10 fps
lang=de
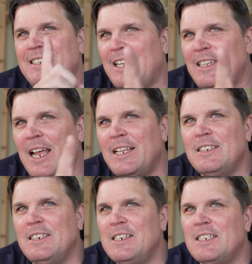dann
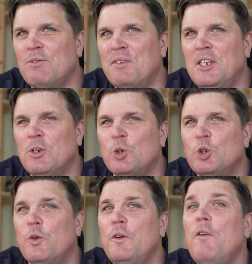hättet ihr das Video
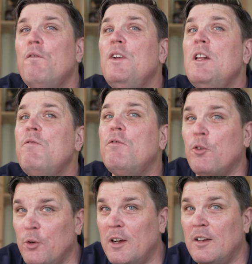schon viel
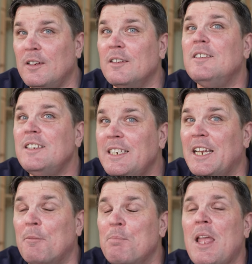früher
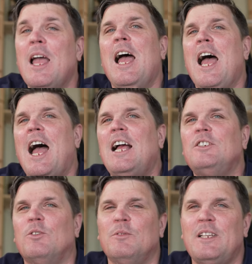gesehen.
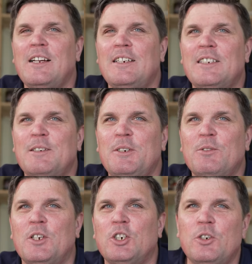Also, danke, dass ihr mich
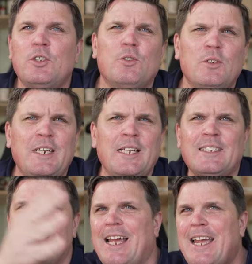unterstützt und
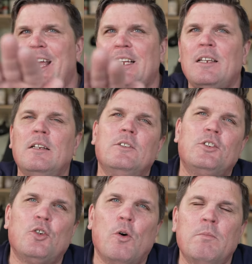jetzt direkt
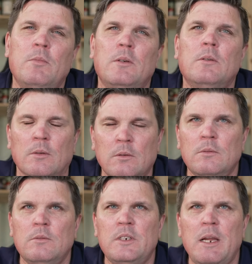zum
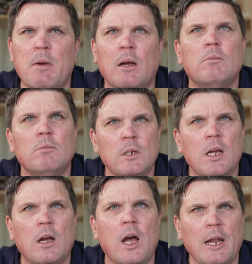Thema.
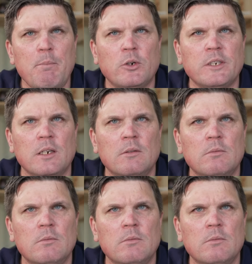Ja, Unboxing.